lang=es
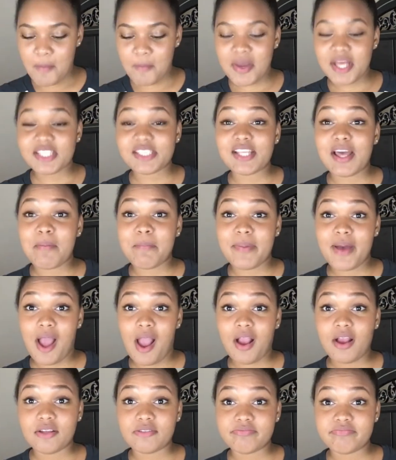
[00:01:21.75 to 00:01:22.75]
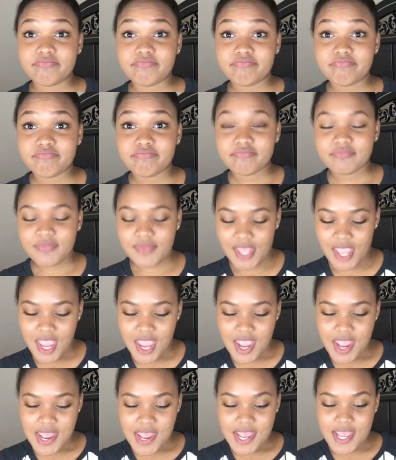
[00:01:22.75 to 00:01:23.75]
mazapán
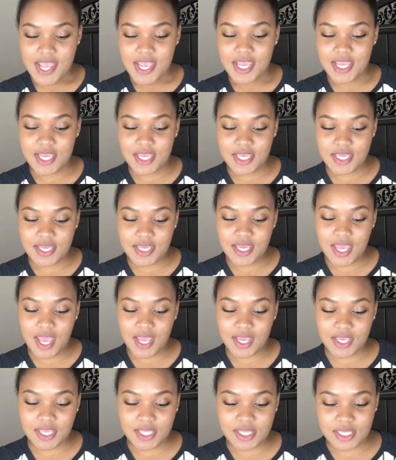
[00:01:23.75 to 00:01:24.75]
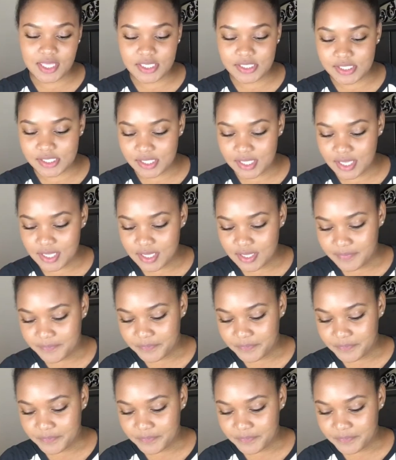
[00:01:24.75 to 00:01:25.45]
y aquí dice